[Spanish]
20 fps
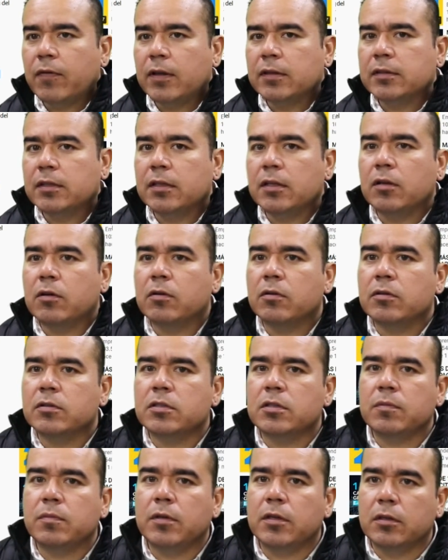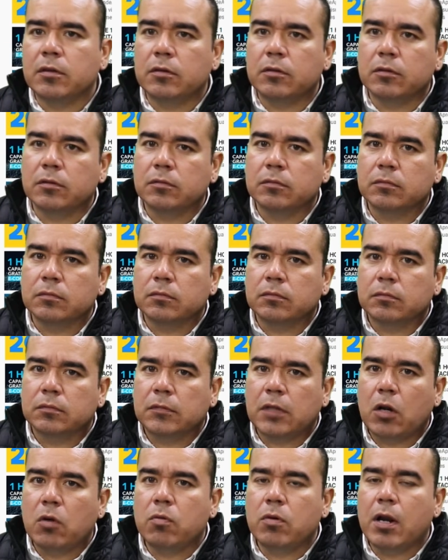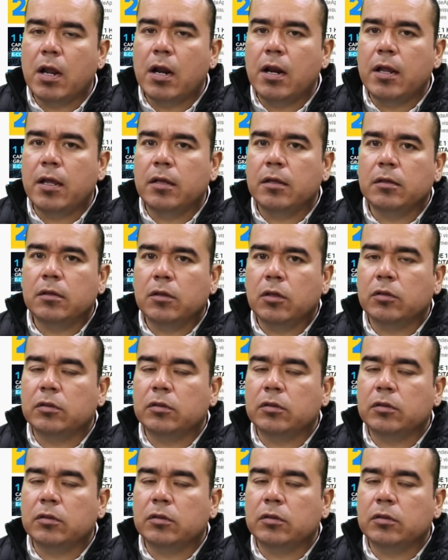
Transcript: la falta del conocimiento de alguna ley